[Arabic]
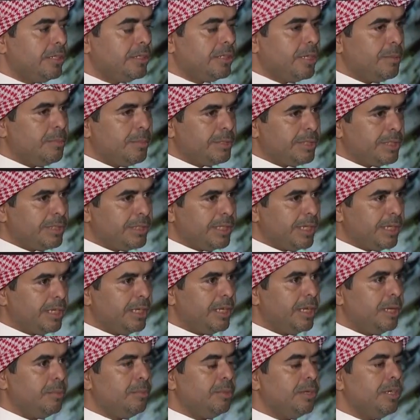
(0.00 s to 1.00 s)
تمت
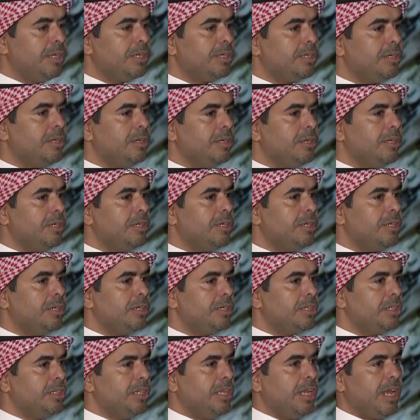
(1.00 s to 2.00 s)
التقنية
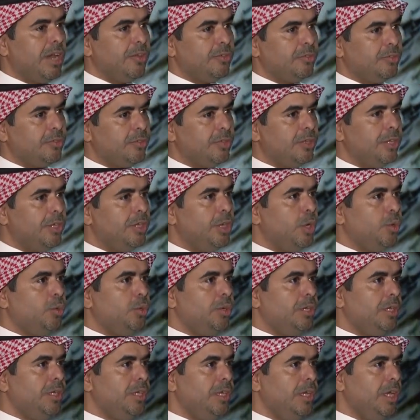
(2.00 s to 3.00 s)
باختلاف
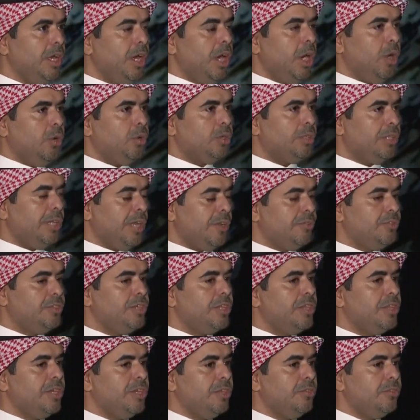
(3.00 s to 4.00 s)
نوعي أو اختلاف
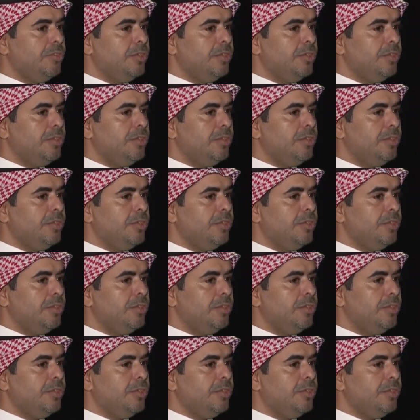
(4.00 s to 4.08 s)
جذري